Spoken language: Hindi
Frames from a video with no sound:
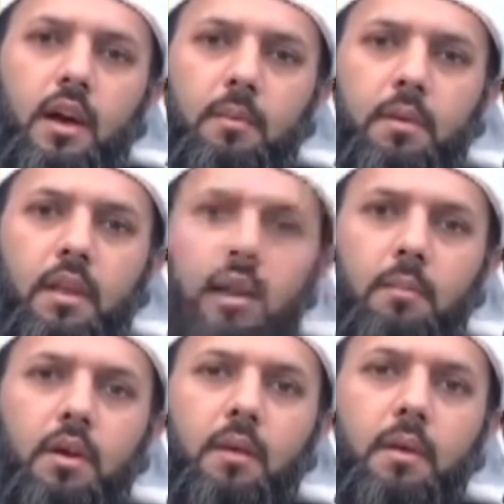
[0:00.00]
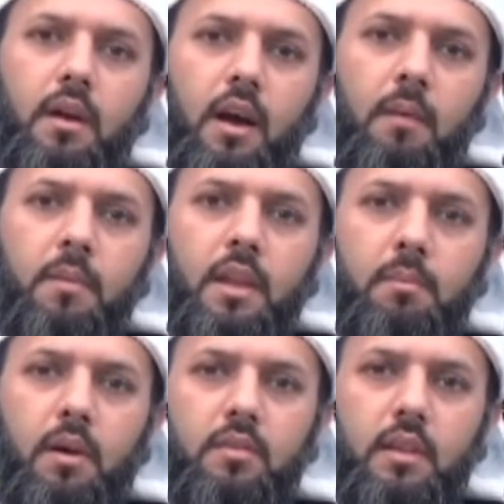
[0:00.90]
अपने रब का पैगाम मेरे
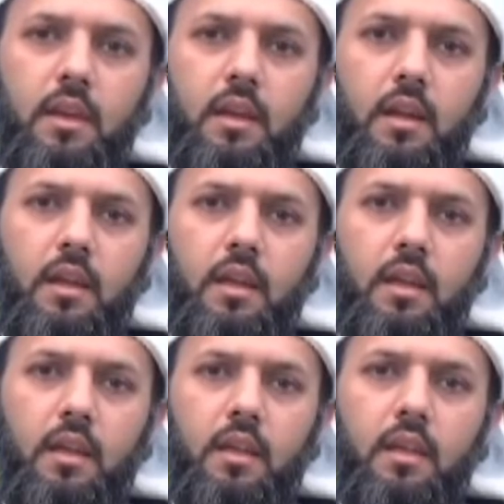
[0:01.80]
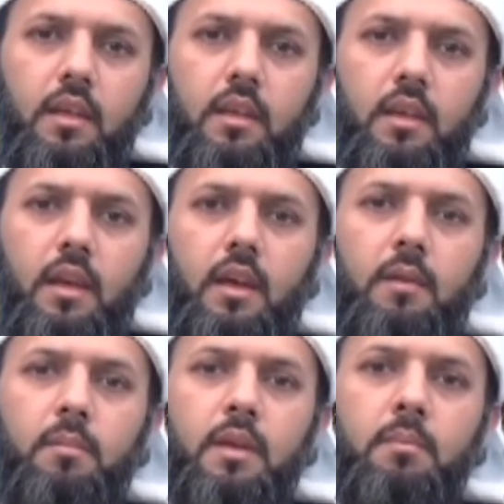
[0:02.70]
पास लेकर आए हैं कि ए
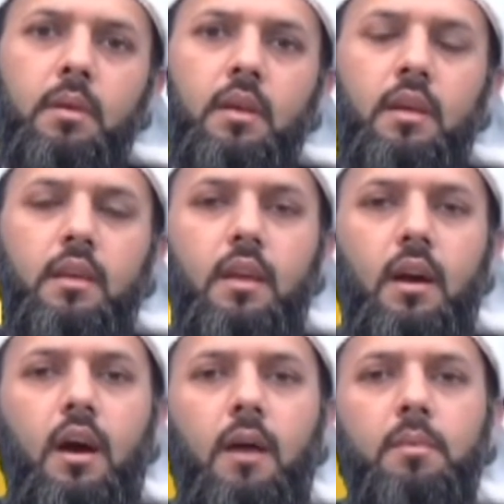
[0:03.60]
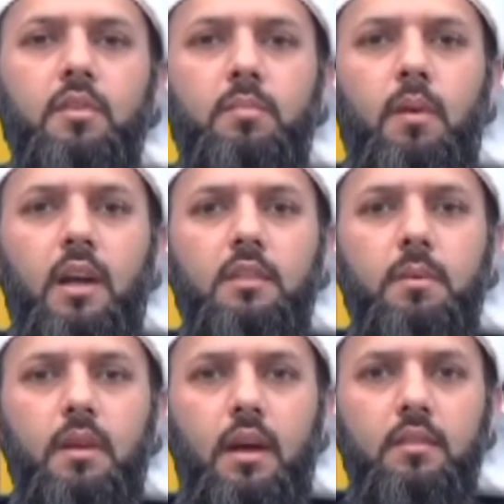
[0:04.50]
हबीब क्या आप इस बात
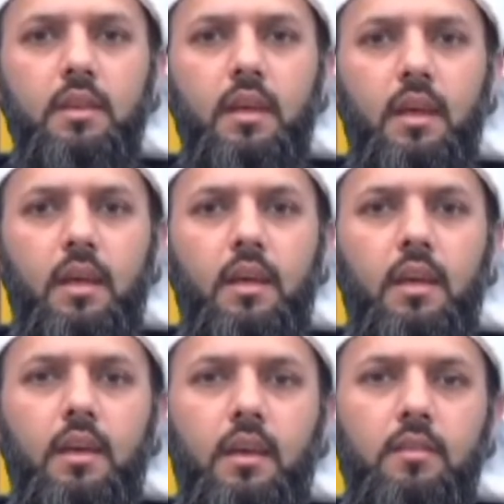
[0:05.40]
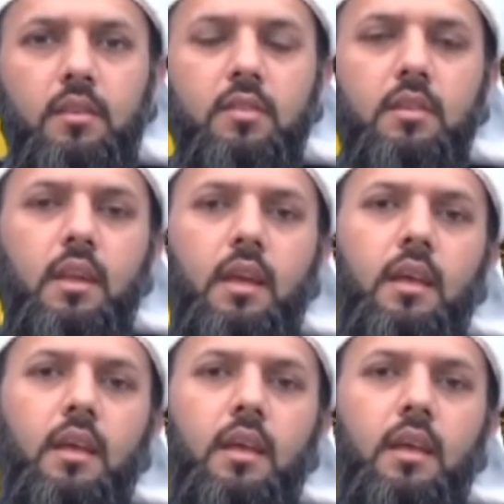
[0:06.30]
पर राज़ी हैं कि जिसने